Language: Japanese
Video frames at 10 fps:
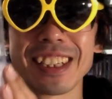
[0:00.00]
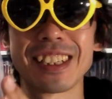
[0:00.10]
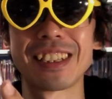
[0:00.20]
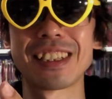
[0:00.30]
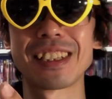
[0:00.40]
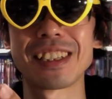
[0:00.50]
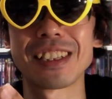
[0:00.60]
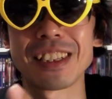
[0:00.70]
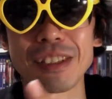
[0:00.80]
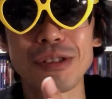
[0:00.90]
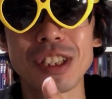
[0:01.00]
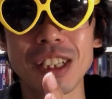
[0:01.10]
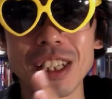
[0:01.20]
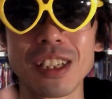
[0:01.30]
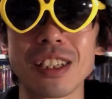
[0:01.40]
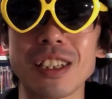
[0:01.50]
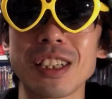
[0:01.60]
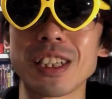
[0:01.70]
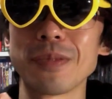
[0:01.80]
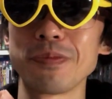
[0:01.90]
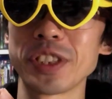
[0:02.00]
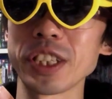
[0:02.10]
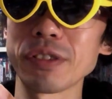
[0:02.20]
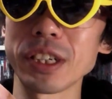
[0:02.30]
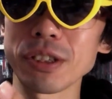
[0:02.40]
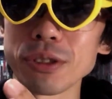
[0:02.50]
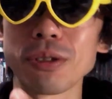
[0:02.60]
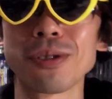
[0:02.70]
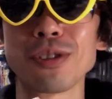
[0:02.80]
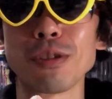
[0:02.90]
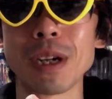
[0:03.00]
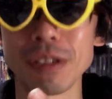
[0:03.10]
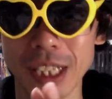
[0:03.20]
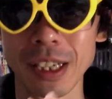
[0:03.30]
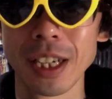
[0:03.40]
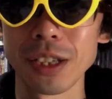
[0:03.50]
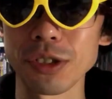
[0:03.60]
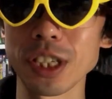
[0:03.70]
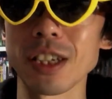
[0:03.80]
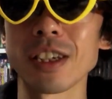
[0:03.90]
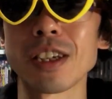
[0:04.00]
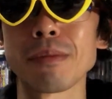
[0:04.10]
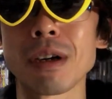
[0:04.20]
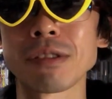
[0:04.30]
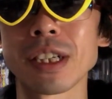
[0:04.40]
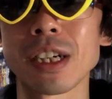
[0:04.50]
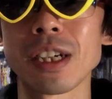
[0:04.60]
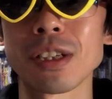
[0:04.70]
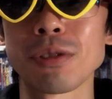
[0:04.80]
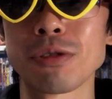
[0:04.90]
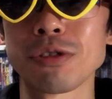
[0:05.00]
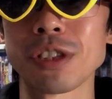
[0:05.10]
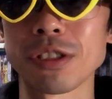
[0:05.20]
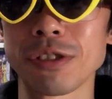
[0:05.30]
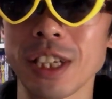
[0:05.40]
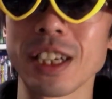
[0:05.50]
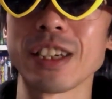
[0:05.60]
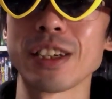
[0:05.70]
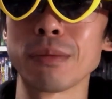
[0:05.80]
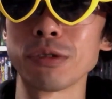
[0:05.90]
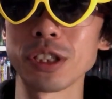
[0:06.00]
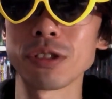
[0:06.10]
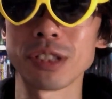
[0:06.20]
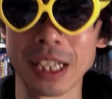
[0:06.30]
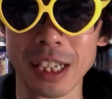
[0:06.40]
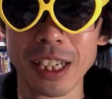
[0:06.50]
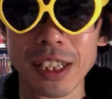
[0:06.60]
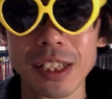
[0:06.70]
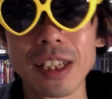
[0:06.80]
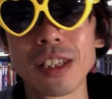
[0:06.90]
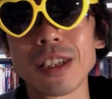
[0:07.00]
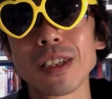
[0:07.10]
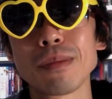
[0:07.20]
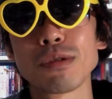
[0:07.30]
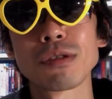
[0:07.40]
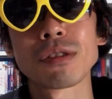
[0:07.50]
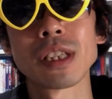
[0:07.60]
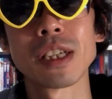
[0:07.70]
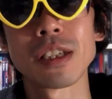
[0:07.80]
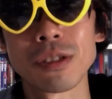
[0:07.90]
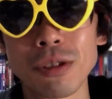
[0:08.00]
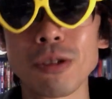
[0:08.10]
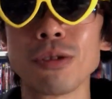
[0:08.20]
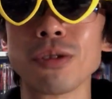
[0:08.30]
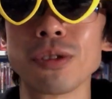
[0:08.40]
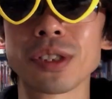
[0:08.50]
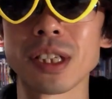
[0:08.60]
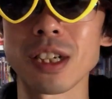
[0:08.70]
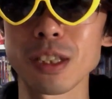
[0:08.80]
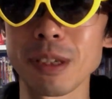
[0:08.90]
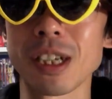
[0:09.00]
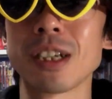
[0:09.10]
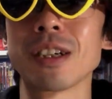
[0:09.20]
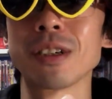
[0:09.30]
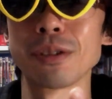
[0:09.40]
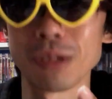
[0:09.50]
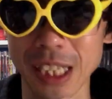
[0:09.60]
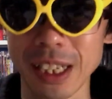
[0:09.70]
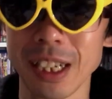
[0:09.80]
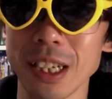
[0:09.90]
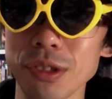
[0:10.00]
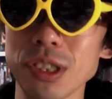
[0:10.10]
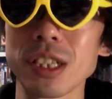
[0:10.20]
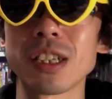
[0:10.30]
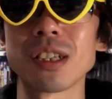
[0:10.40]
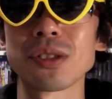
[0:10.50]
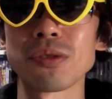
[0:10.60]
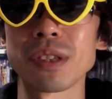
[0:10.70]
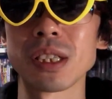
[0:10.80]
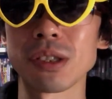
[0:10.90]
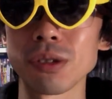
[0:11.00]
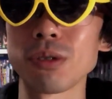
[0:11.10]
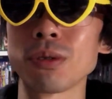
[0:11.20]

えー、で、こちらね、えー、ジェニファー役のマオさん、そして、えー、マクレガー教授役のね、えー、麦人さん、で、えー、ブルックナー役の榊原涼子さん、そして、えー、ソフィー役の